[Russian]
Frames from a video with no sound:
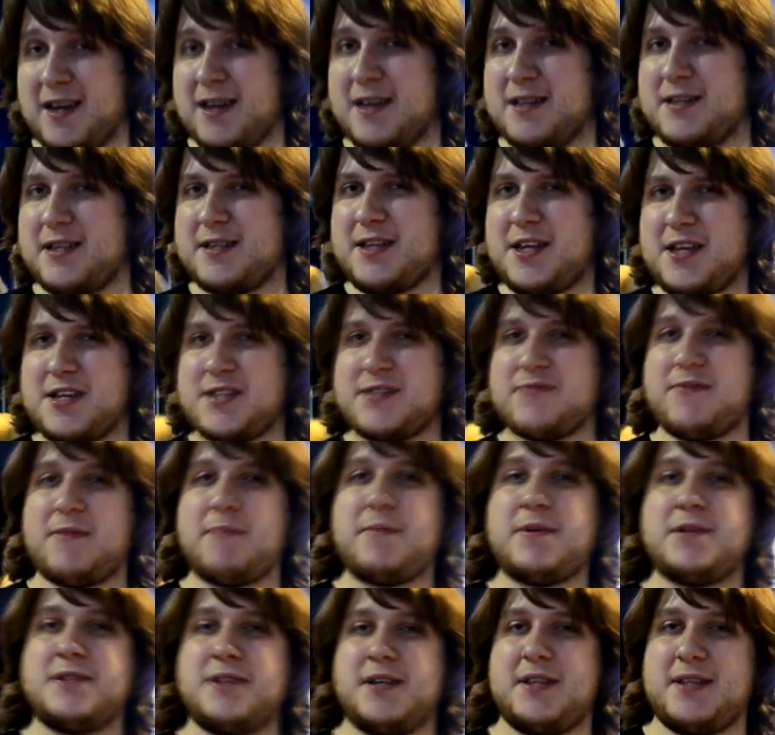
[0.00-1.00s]
Надеюсь, вам
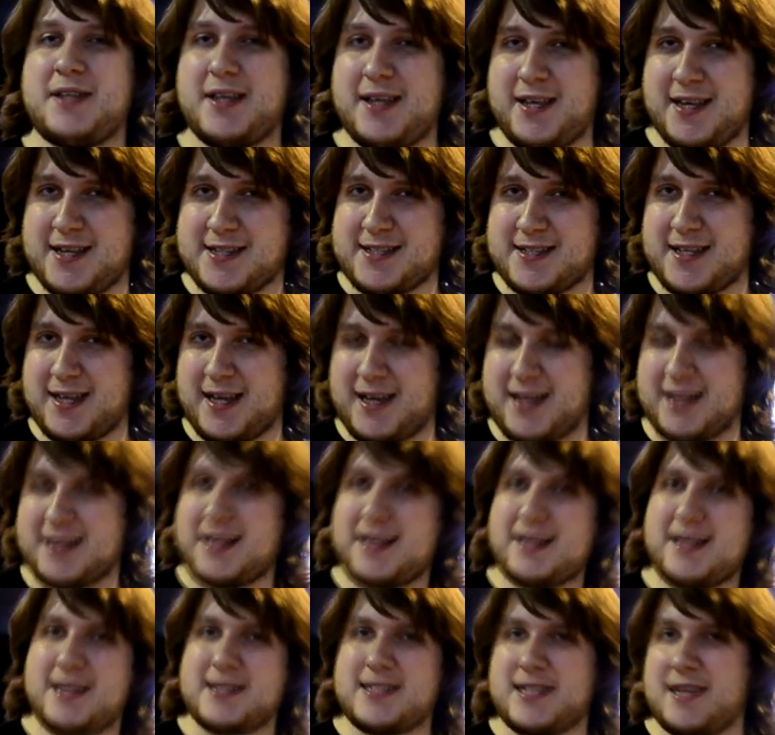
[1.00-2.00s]
было интересно.
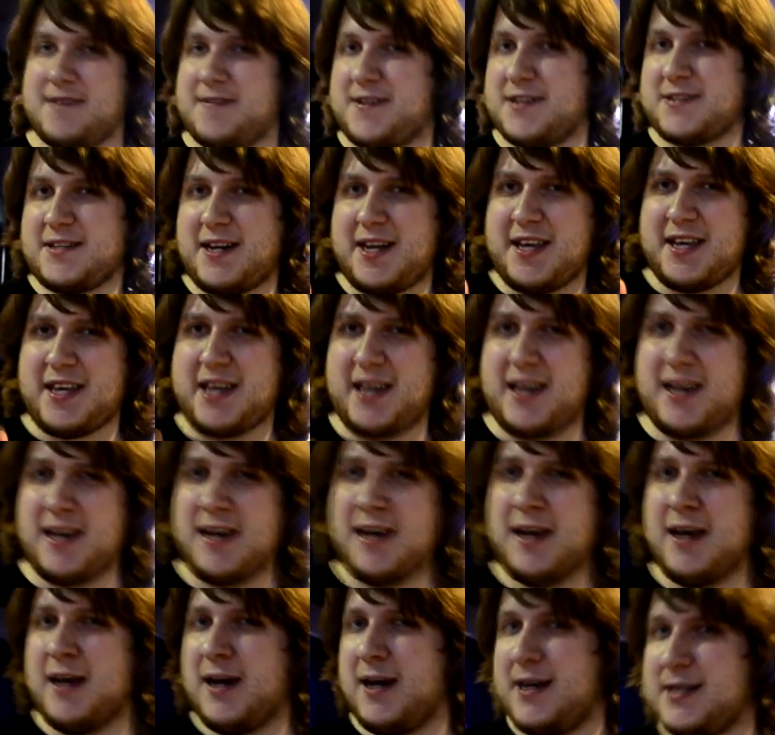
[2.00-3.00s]
Тогда ставьте лайки,
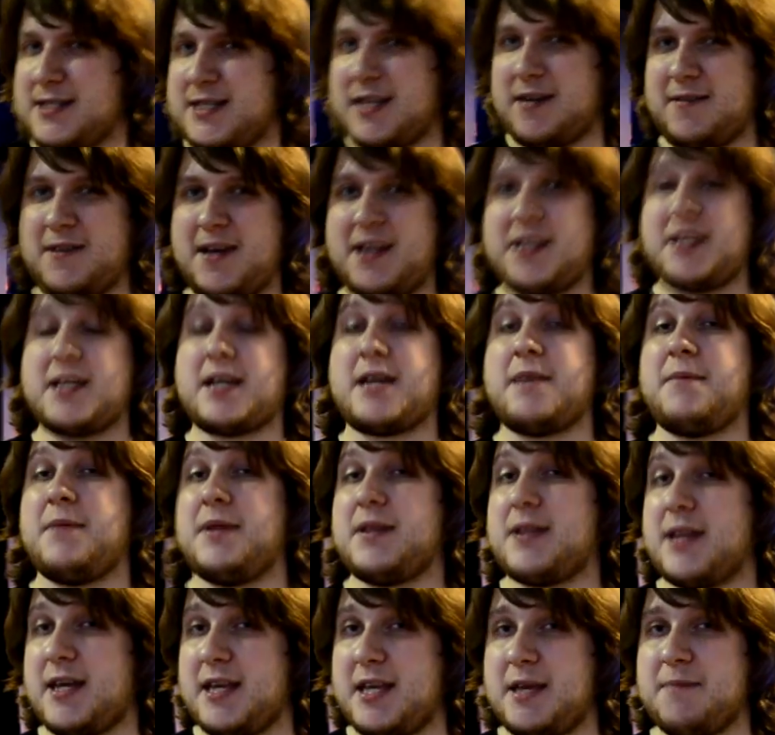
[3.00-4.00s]
оставляйте
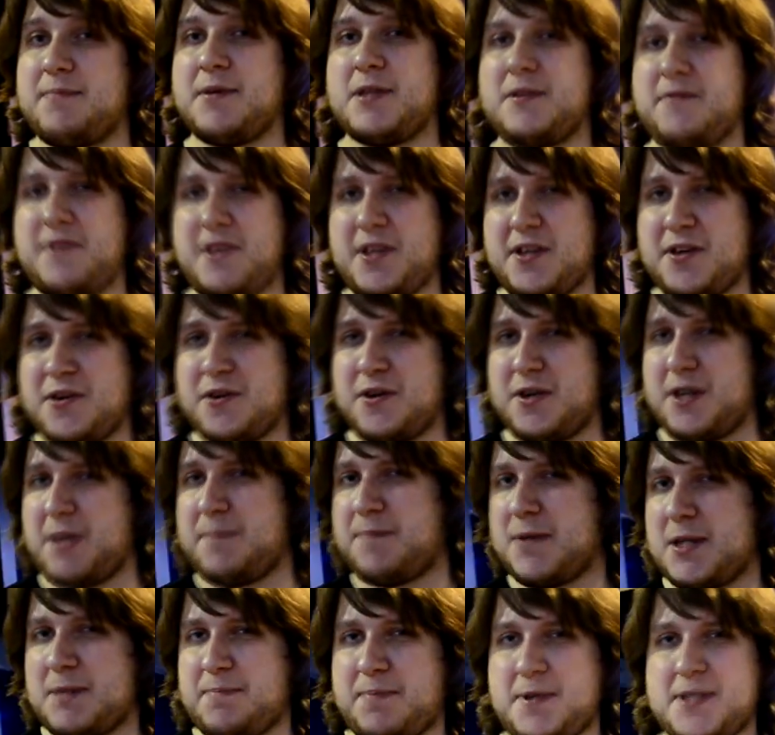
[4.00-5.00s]
комментарии под видео и
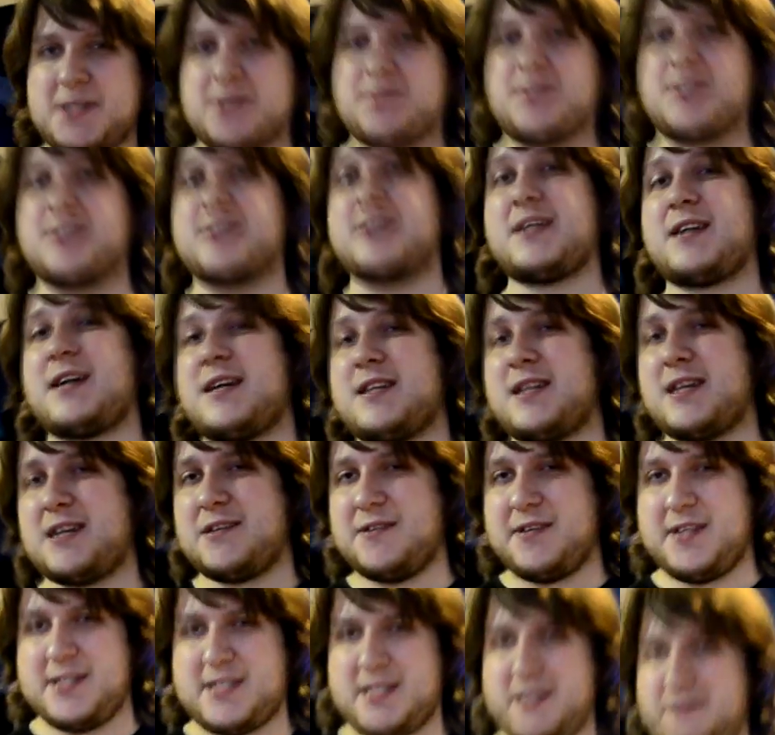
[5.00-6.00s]
подписывайтесь на канал,
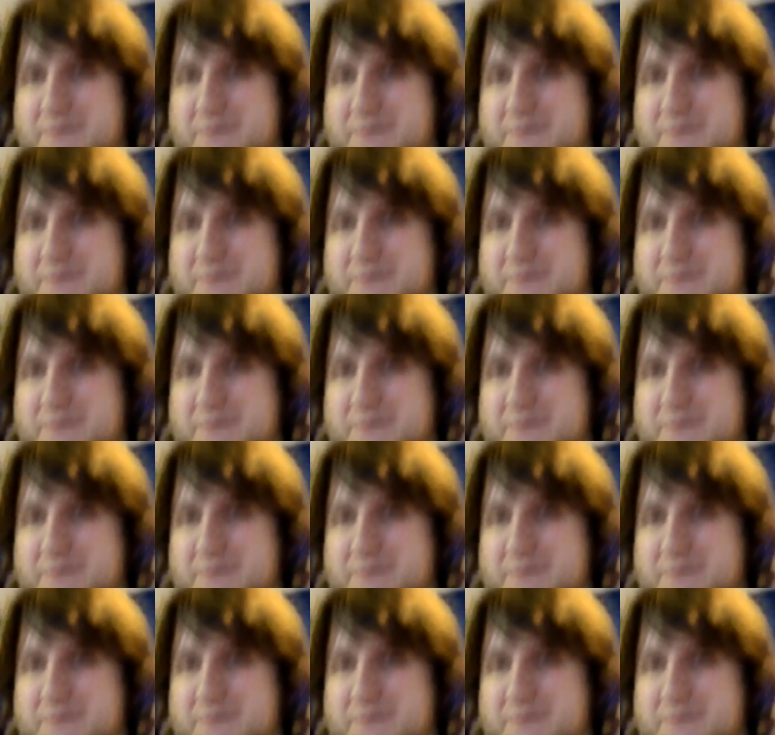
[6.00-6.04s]
если